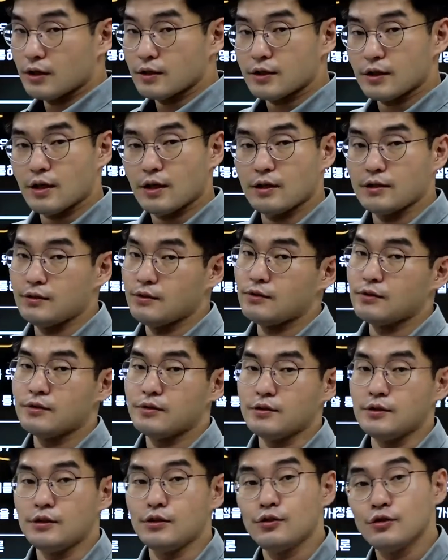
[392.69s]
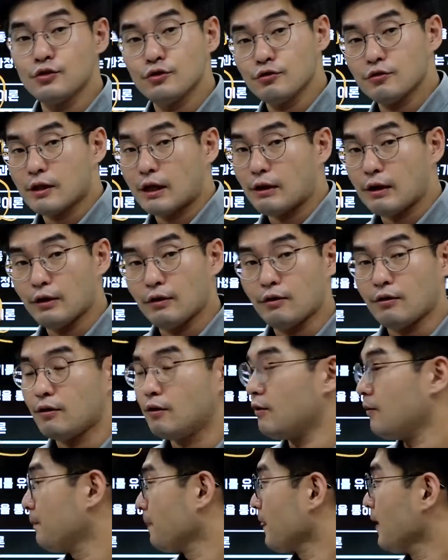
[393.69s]
학자가 아닌 것은 이런 식으로
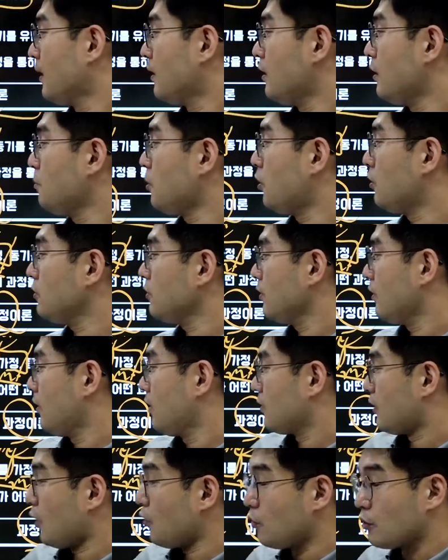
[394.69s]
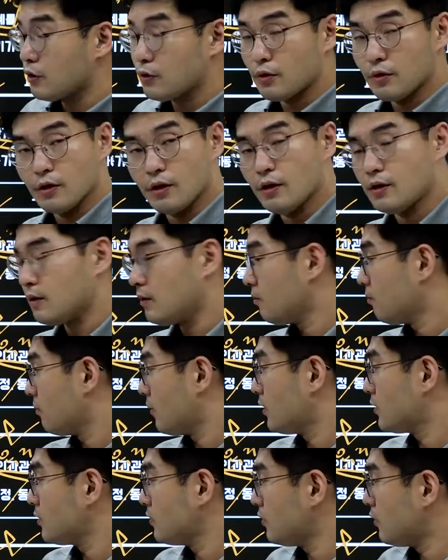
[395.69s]
나와요. 1번 내용 이론은
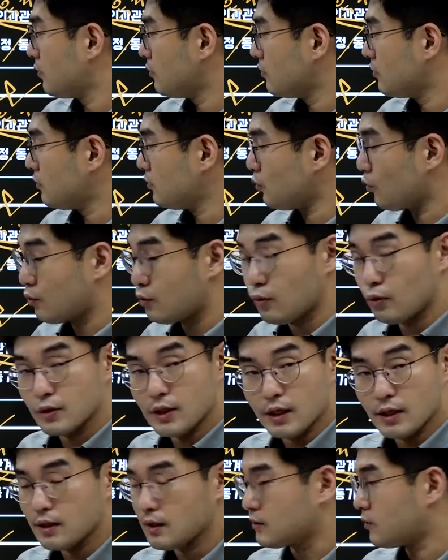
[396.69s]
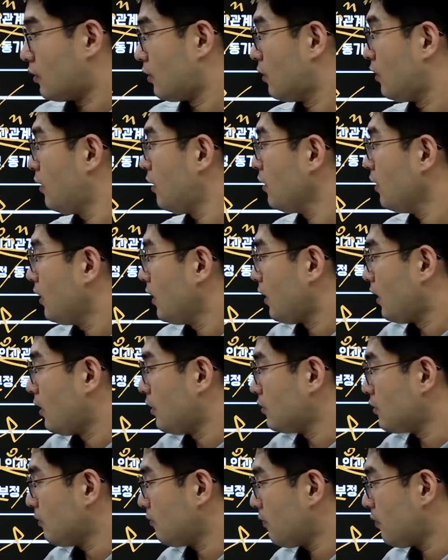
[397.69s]
메슬로우 욕구 5단계설,
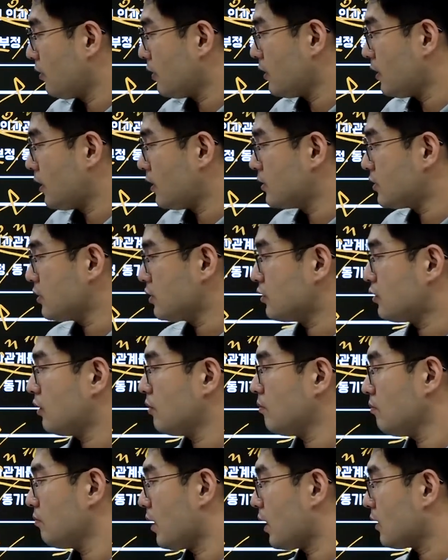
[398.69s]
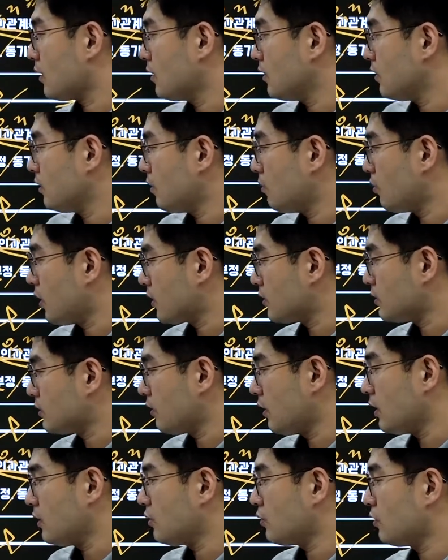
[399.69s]
엘더퍼, ERG 이론, 맥그리버, 뭐
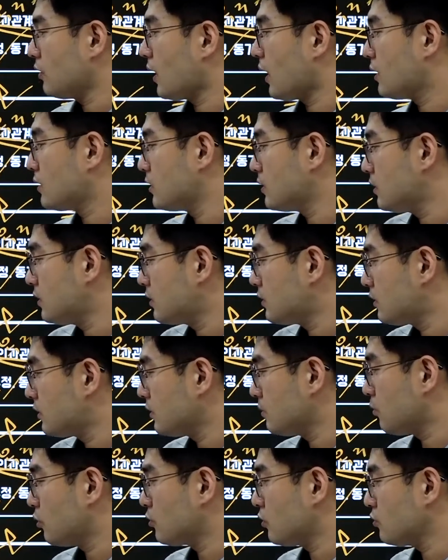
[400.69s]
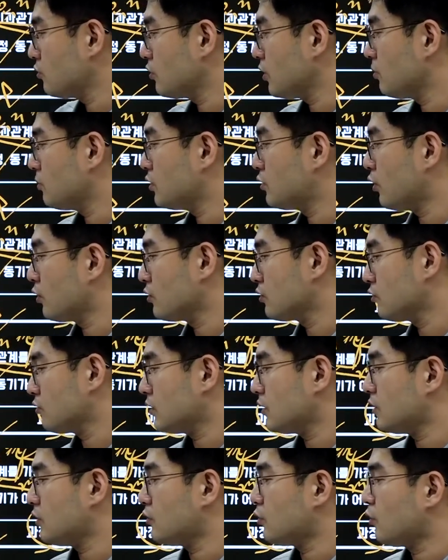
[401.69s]
XI 이론, 아지리스, 뭐 성숙인,
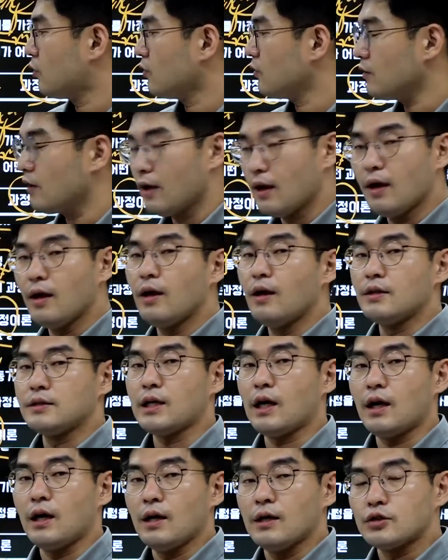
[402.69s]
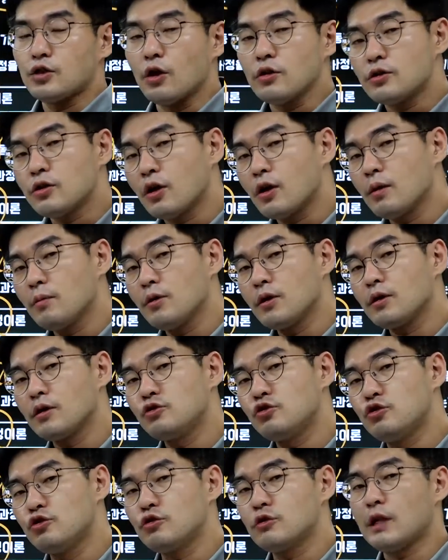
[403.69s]
미성숙인 이론. 자, 저처럼 이렇게
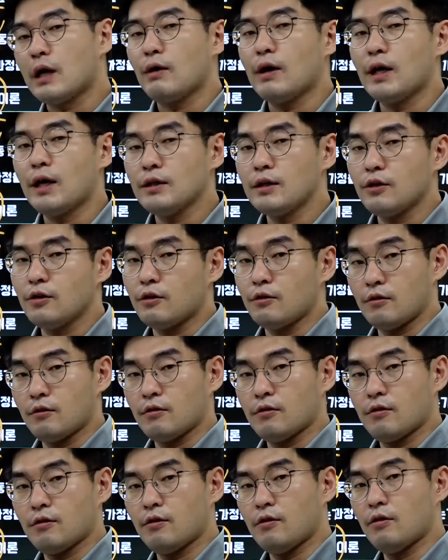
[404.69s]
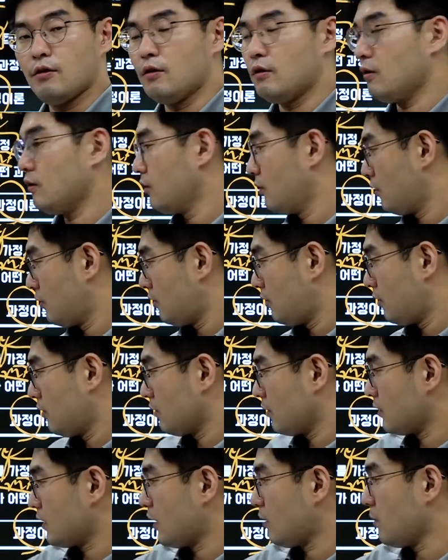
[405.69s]
줄줄 나와야 돼요. 어,
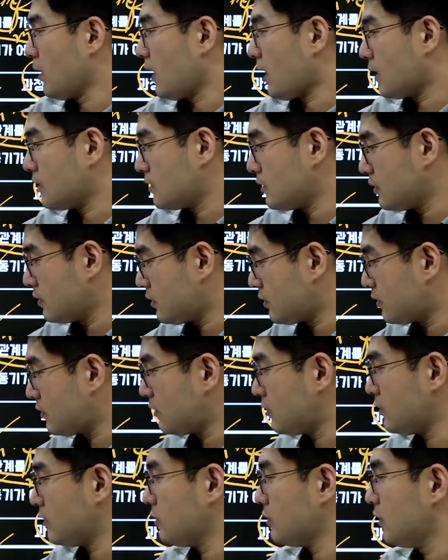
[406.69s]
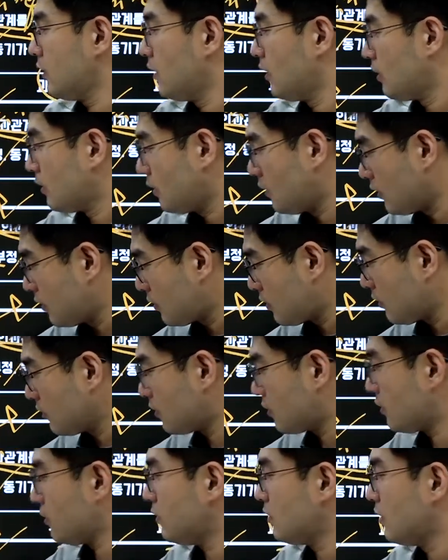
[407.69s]
그 다음에 아지리스,
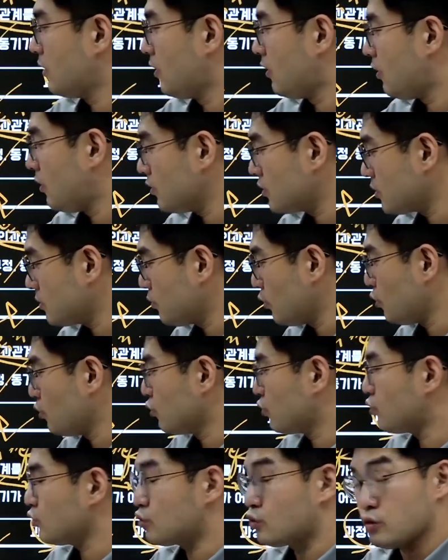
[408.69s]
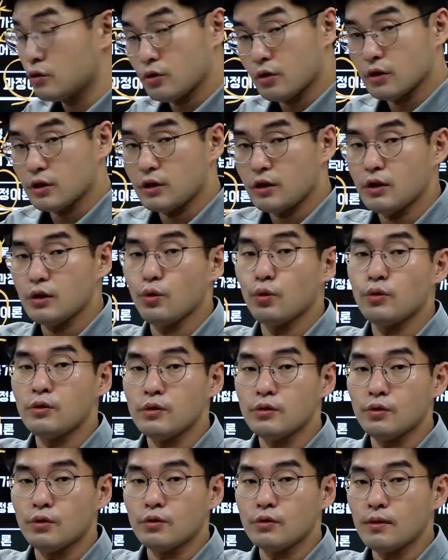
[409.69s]
리커트, 허즈보고 욕구 충족 이
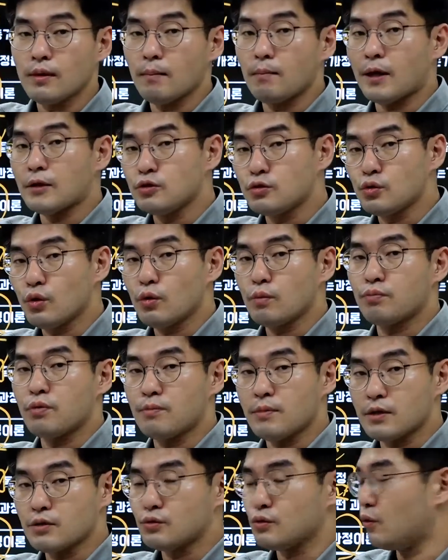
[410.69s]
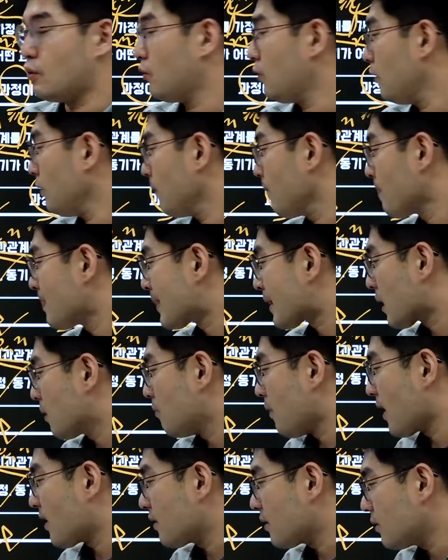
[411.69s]
요인론, 만족, 불만족,
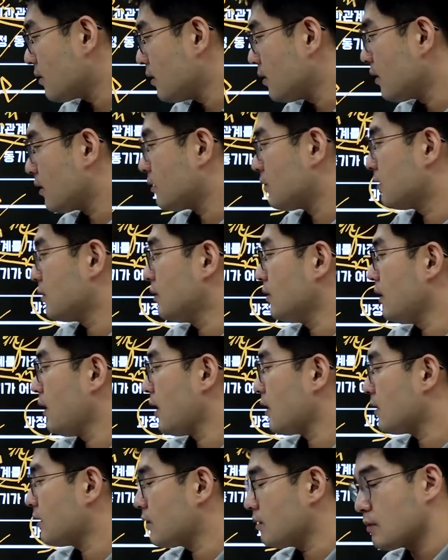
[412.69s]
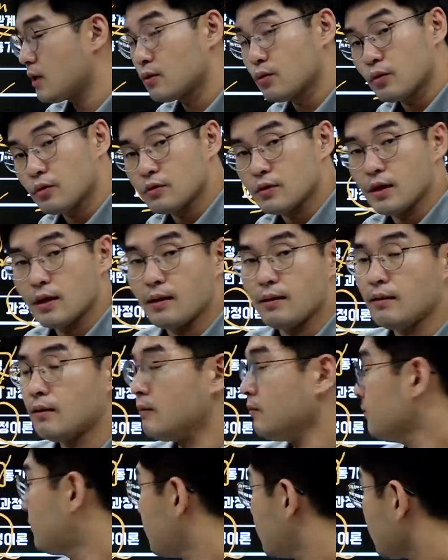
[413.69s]
맥클리랜드, 해크맨
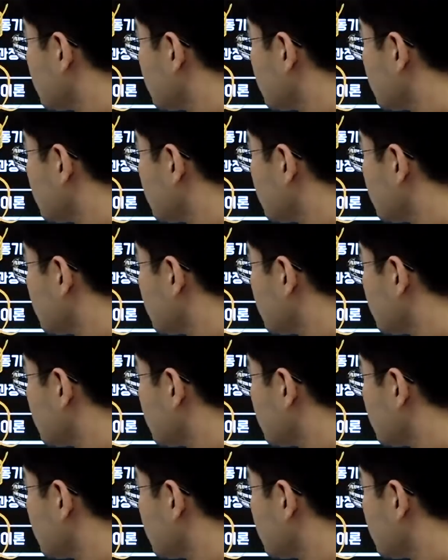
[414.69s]
올덴,